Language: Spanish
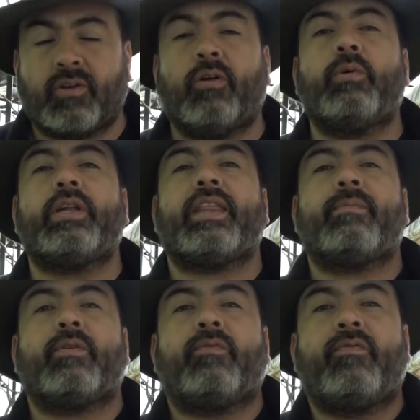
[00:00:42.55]
cómo le
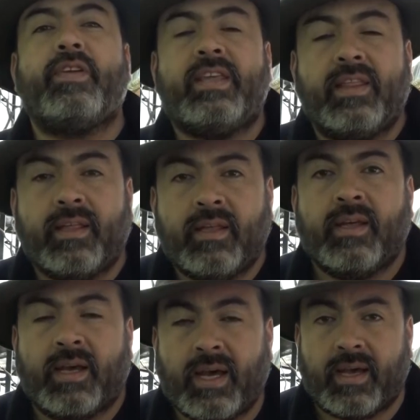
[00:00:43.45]
damos vida
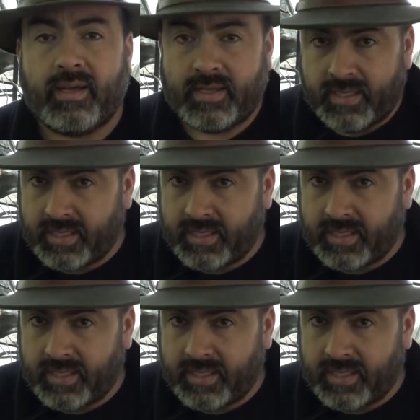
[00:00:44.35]
a,